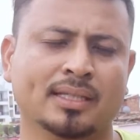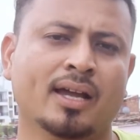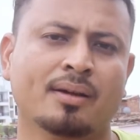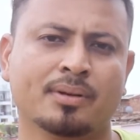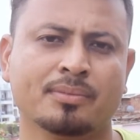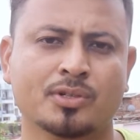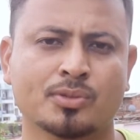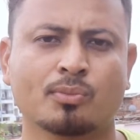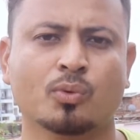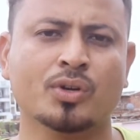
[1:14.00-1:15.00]
बताया अपने
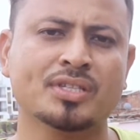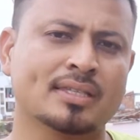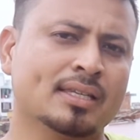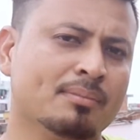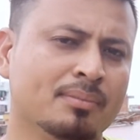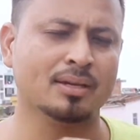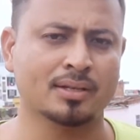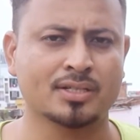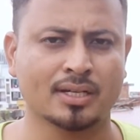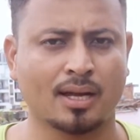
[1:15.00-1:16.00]
वीडियोज़ में वही सेम
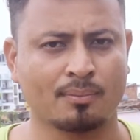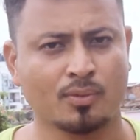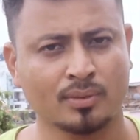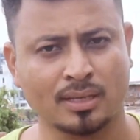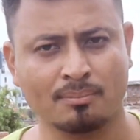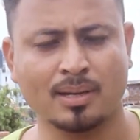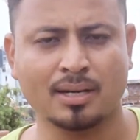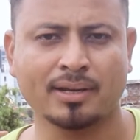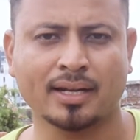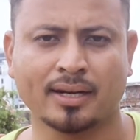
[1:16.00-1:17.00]
मैंशन आपको
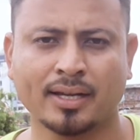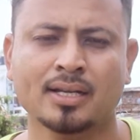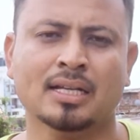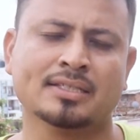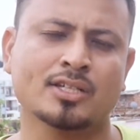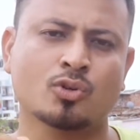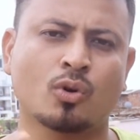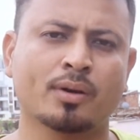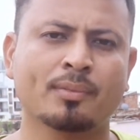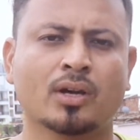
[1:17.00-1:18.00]
थम्बेल में करना है चाहे
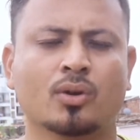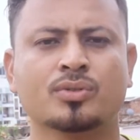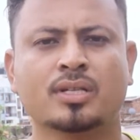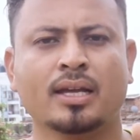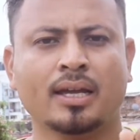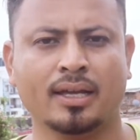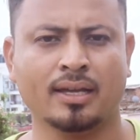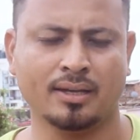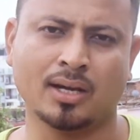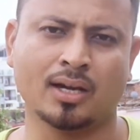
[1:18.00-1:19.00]
शॉर्ट में करो चाहे